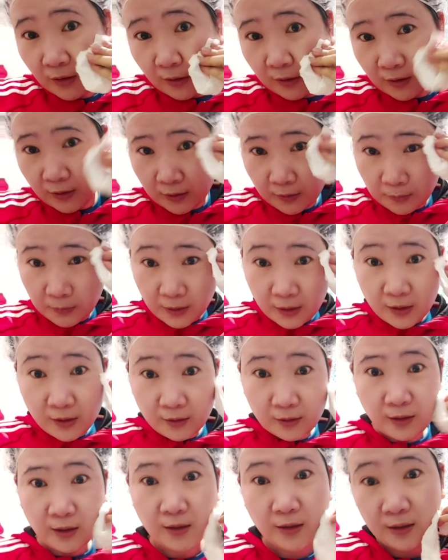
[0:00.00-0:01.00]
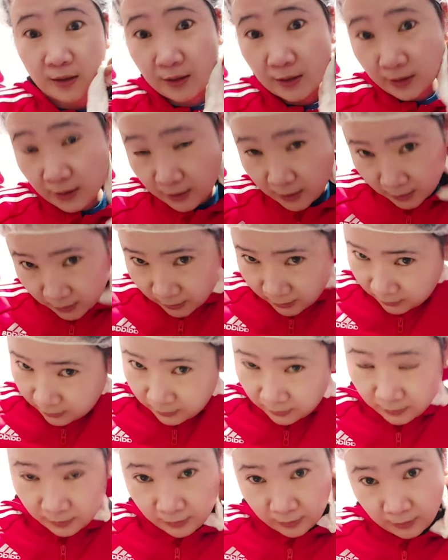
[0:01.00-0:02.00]
Ayan, maghintay ka ng
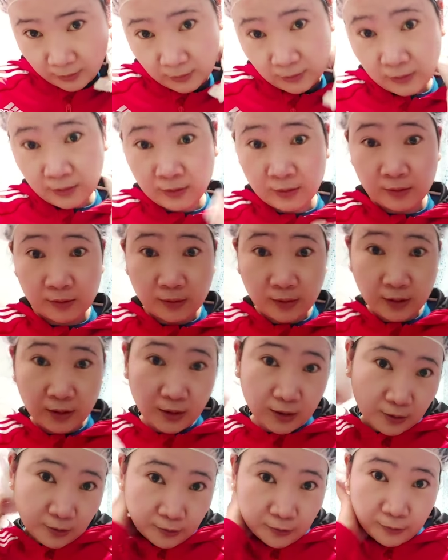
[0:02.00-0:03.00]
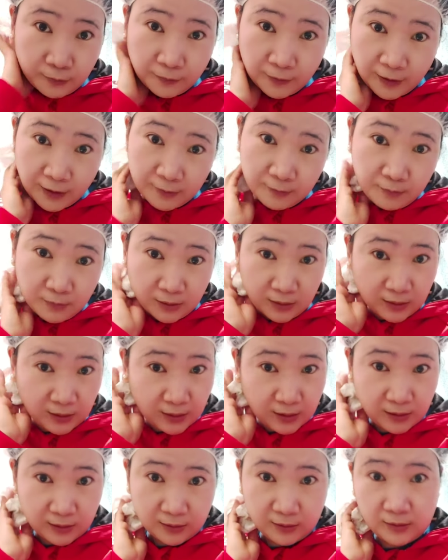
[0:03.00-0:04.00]
3 to 5
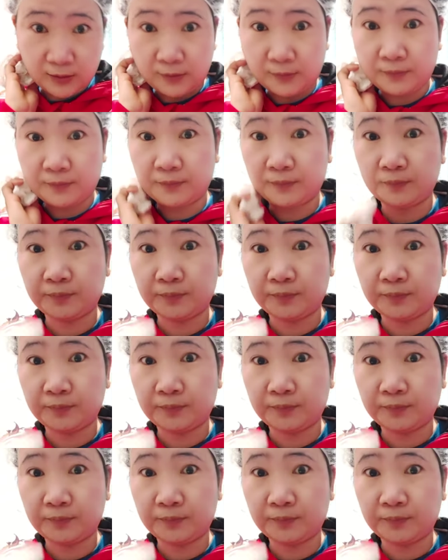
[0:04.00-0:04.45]
minutes.